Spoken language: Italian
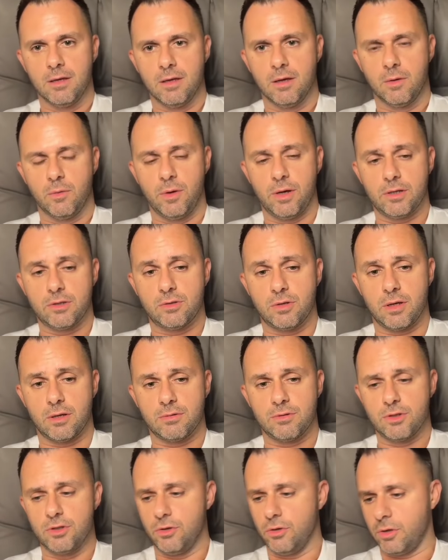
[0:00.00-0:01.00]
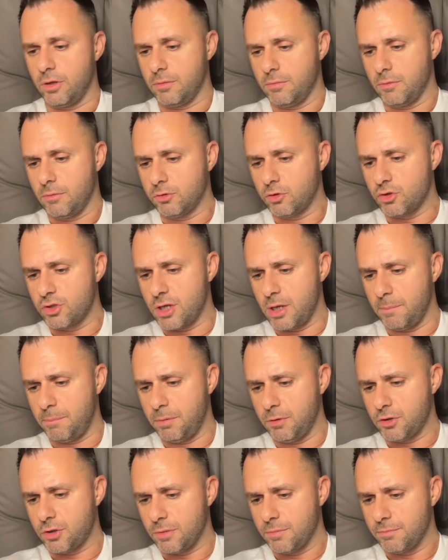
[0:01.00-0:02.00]
Questo è, signori, molto
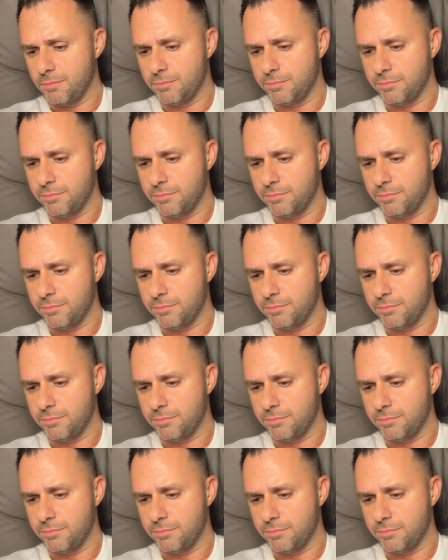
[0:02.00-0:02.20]
semplice.